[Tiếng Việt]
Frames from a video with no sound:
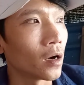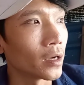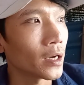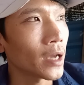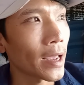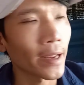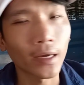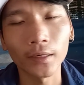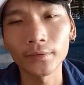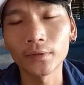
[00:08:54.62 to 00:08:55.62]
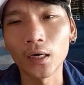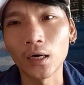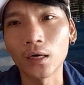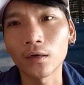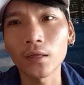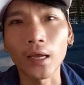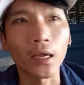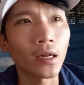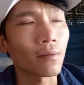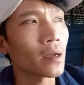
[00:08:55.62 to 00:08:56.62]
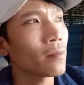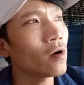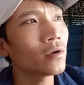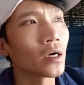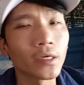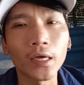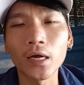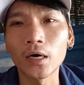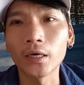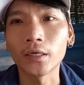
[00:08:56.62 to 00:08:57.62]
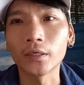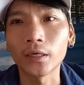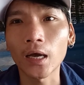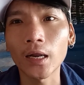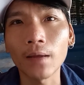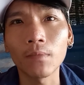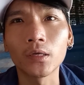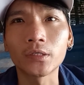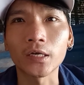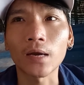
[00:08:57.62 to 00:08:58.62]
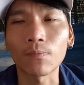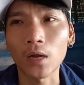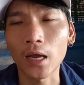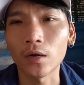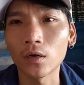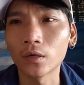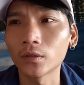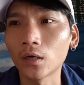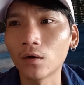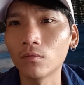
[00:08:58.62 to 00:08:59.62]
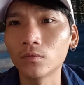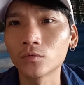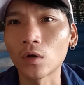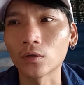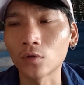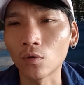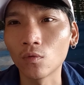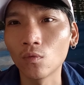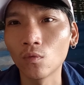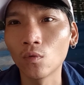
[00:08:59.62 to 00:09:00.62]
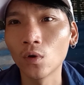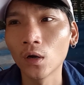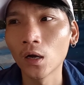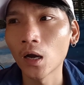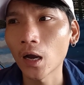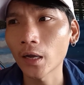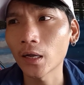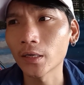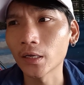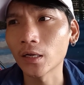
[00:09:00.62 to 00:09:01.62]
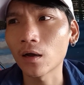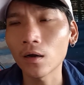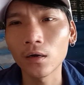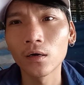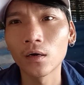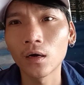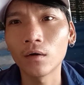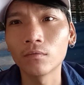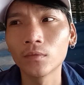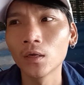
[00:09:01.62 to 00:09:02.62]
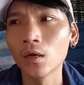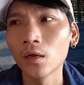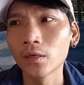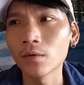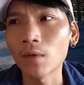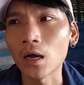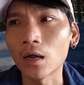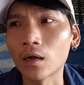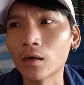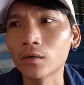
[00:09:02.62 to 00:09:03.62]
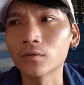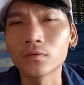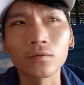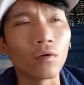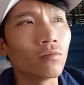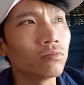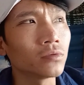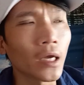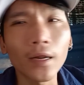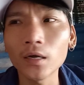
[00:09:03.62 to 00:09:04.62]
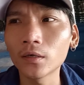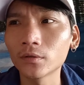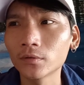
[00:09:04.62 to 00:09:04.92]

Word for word: rồi hẹn à, có thể là mấy mốt rồi về đời anh em mình sẽ gặp này không đoàn tụ hay là gì đó không nhưng mà cũng trái đất